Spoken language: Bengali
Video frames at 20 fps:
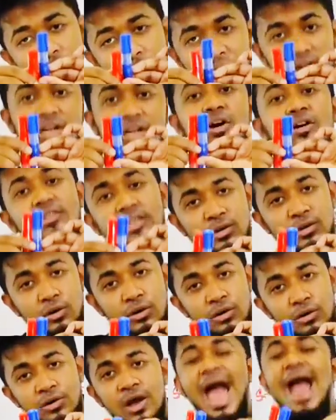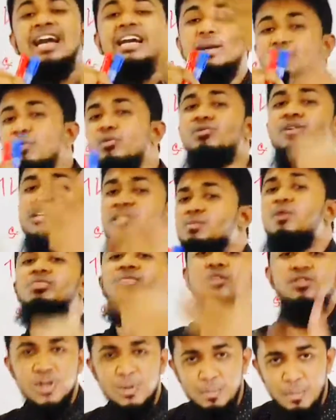অর্ধেক অর্ধেক ঘুরলো একটা পূর্ণ
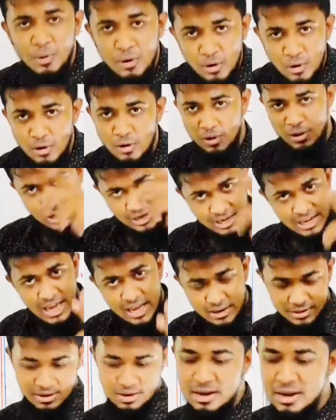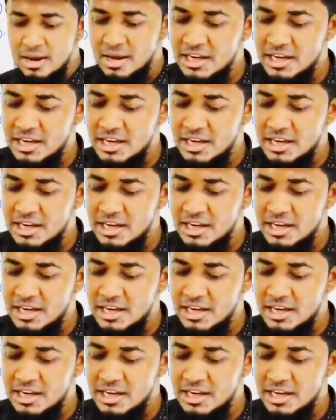স্পন্দন সম্পন্ন করলো ক্লিয়ার